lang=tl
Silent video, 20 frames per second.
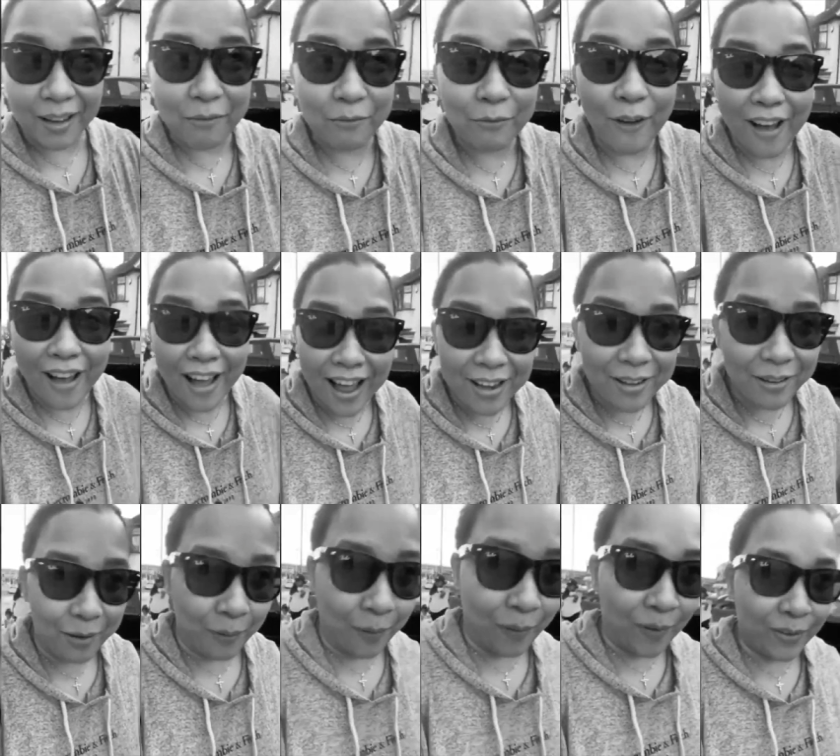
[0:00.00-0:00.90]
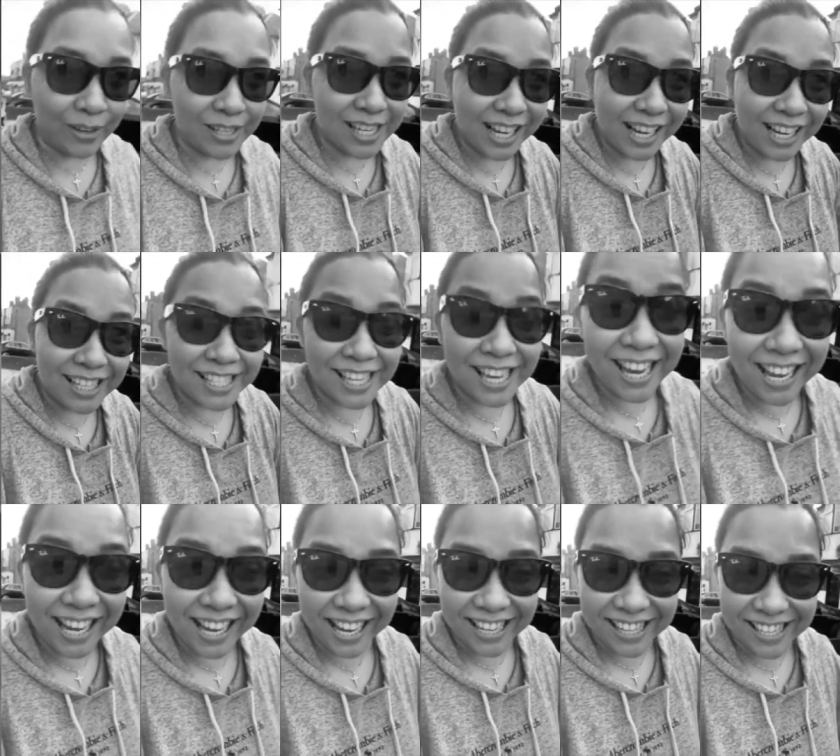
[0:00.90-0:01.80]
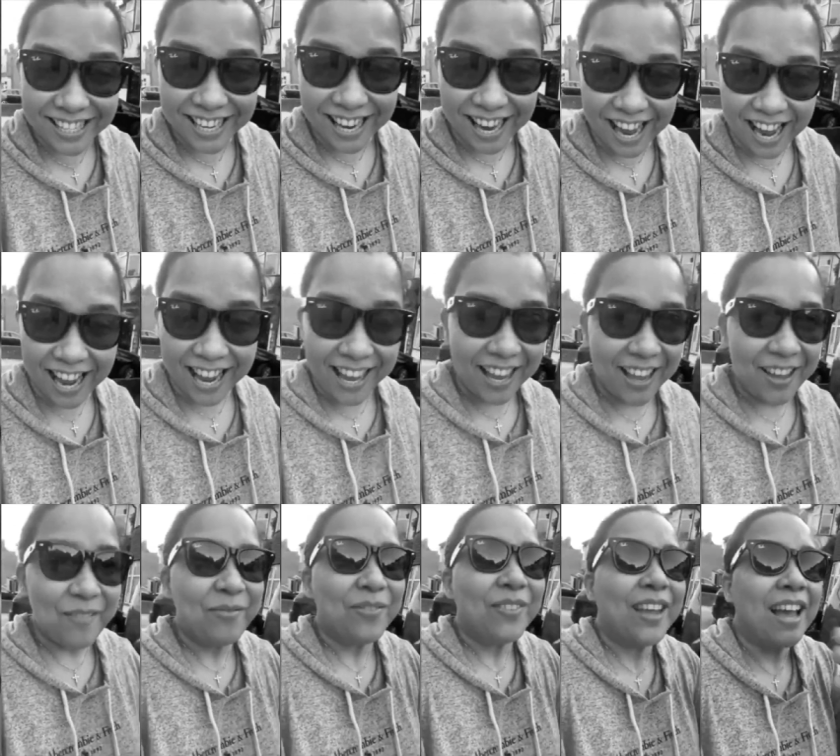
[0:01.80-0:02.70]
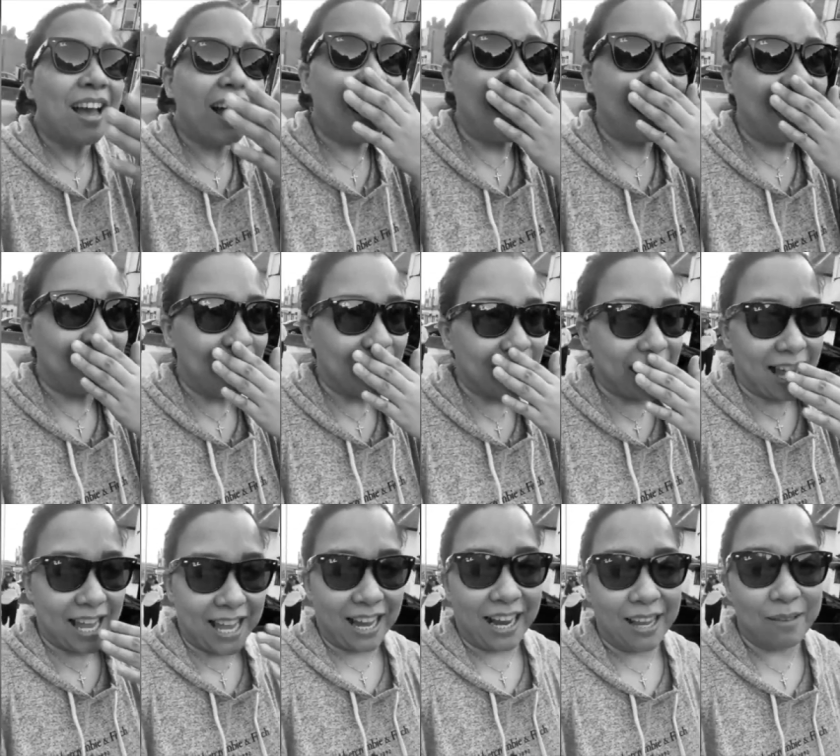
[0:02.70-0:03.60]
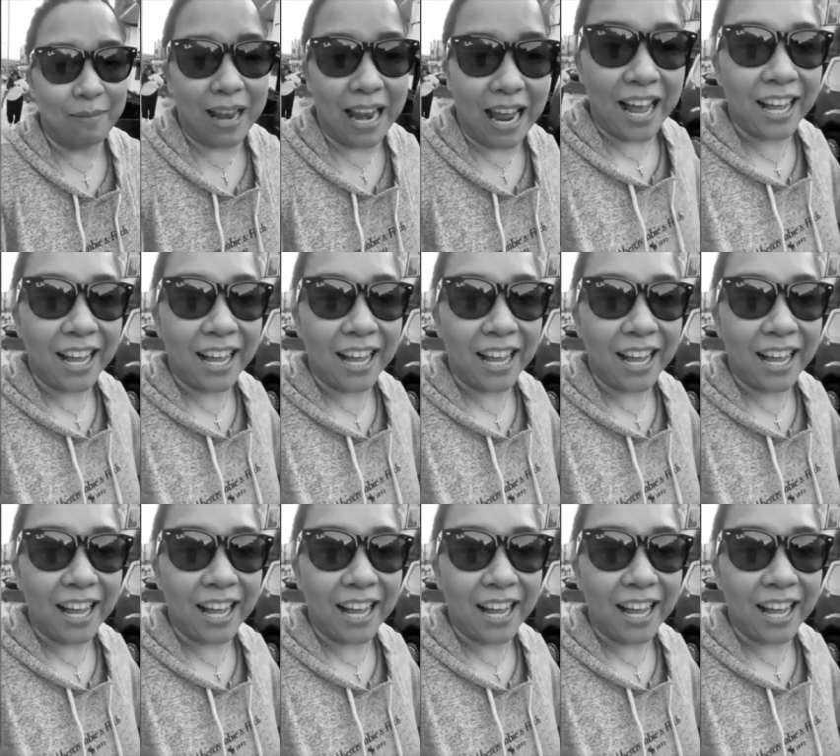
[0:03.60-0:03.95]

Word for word: ba ano, sikat-sikat sa ay Bisaya git bala.